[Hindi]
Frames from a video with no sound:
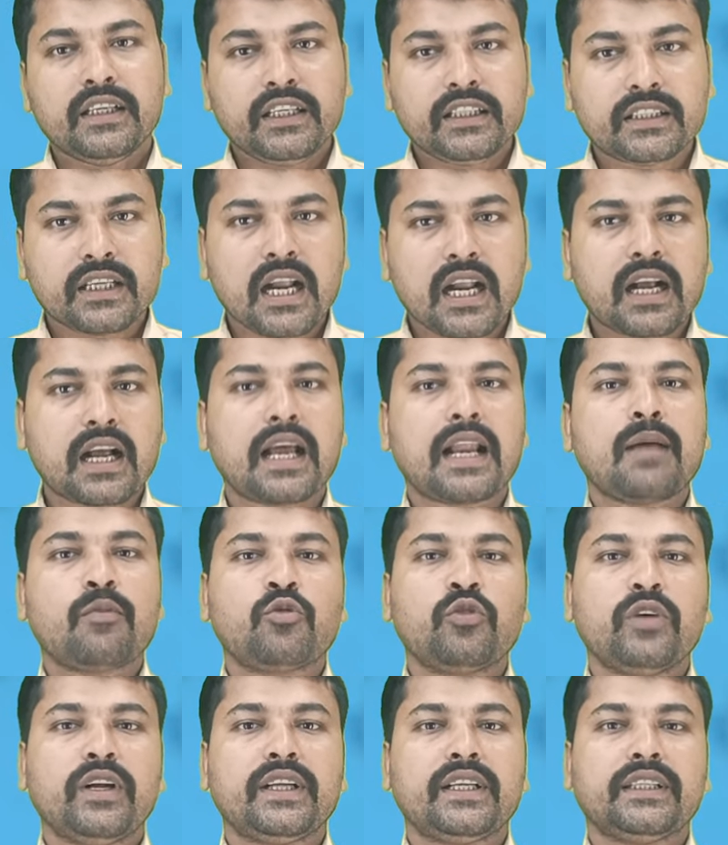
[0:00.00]
इतना खराब
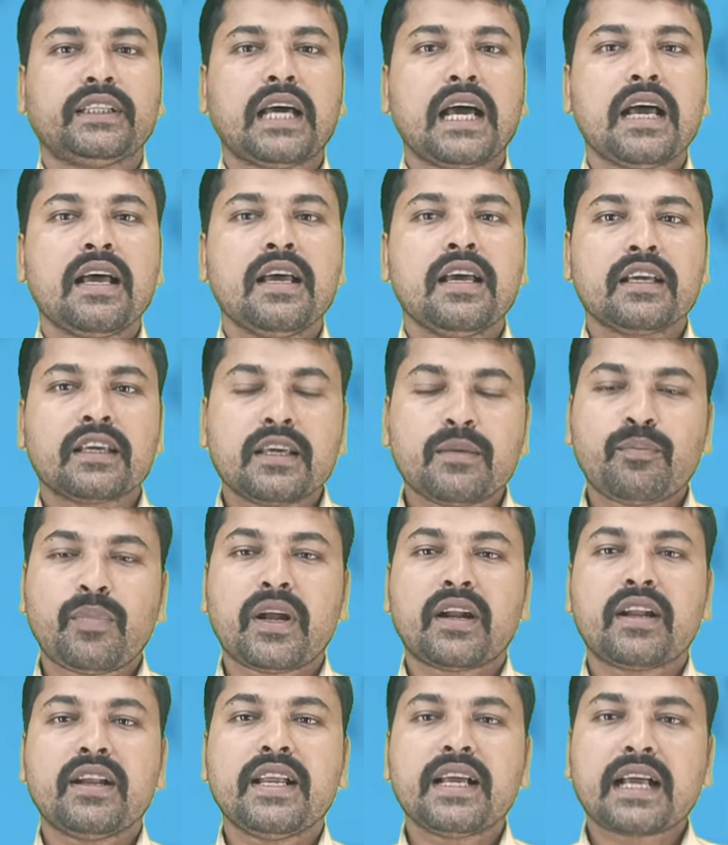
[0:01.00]
क्वालिटी था कि
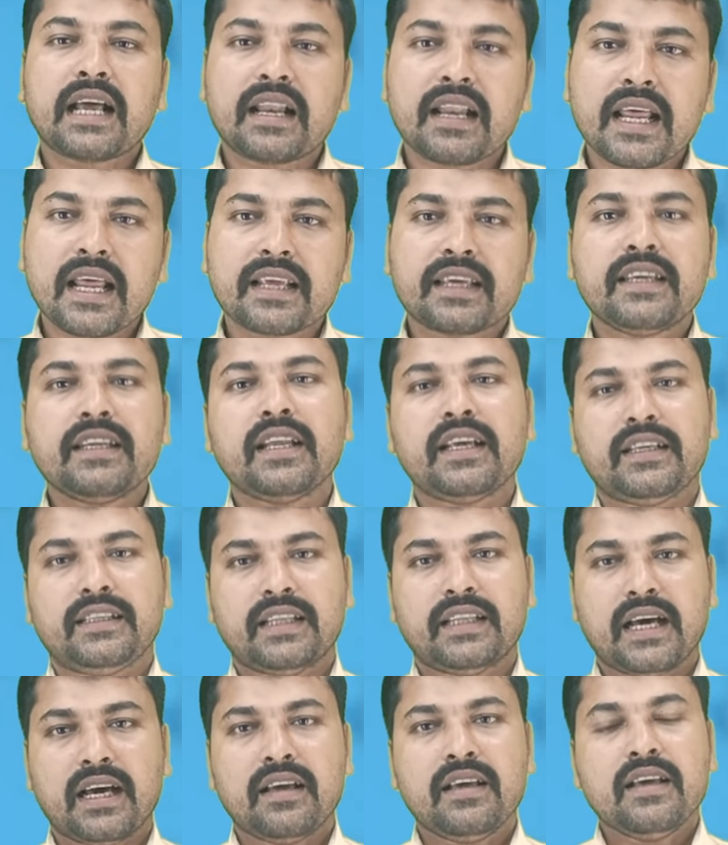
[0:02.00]
पढ़ने का लायक ही नहीं
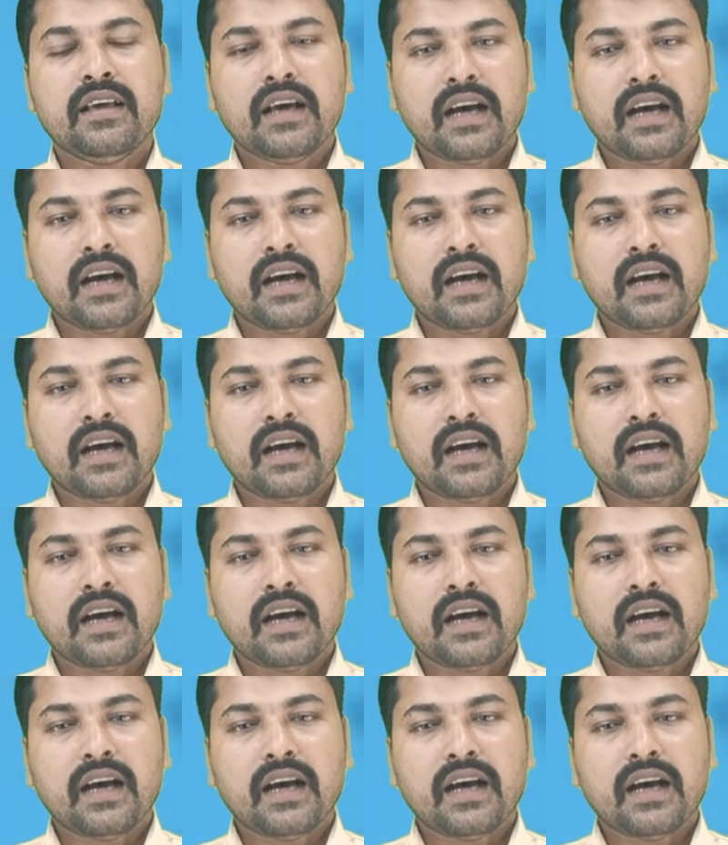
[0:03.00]
था